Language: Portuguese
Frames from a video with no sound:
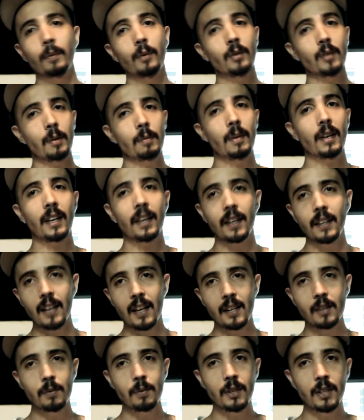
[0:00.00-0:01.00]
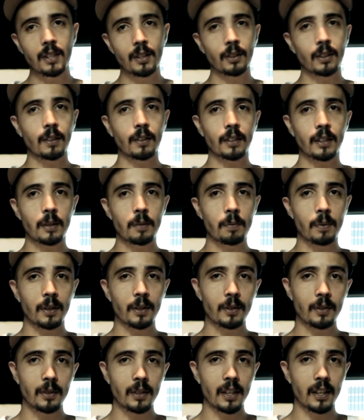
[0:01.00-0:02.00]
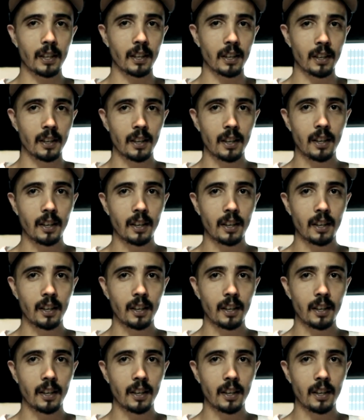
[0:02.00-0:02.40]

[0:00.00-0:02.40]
Eu não sabia que era Yasmin, que eu tava trampando com ela.